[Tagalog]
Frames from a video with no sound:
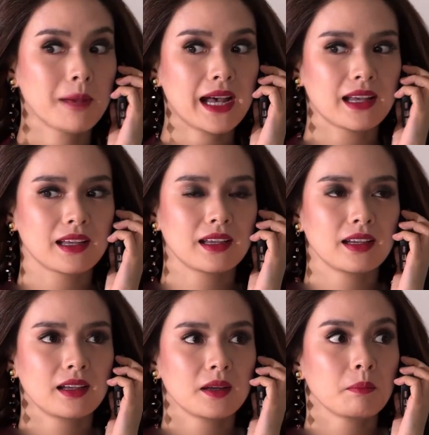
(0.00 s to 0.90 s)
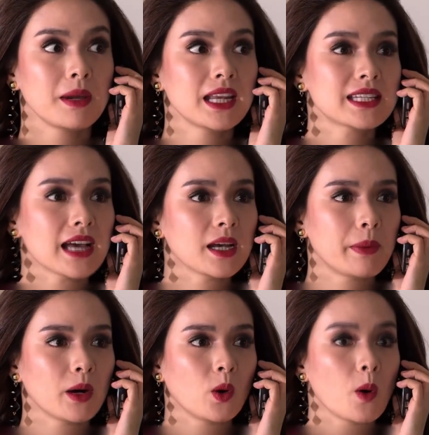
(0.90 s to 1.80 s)
Mama, may
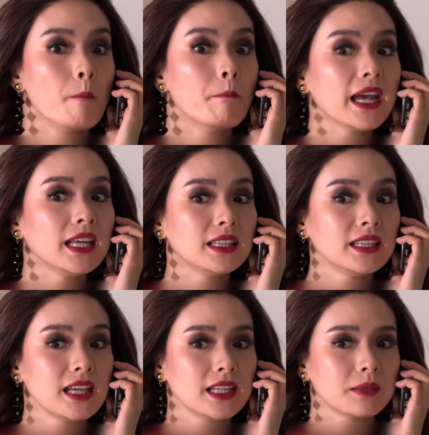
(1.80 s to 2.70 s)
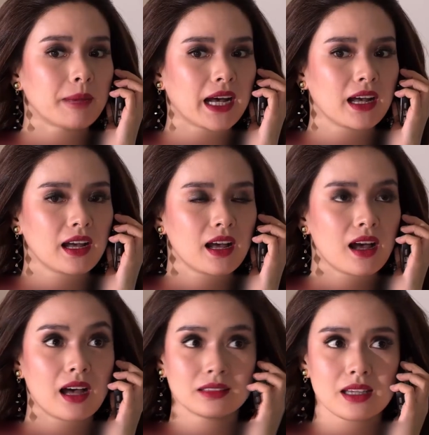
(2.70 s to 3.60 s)
nasagap ako, mainit-init pa.
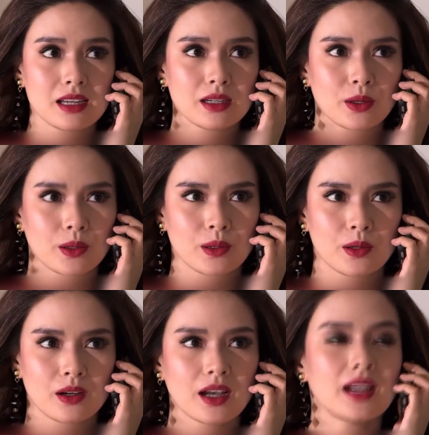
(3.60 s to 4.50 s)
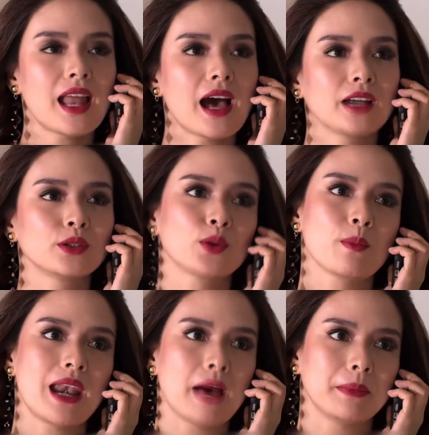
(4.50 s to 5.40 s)
At tingin ko, kailangan itong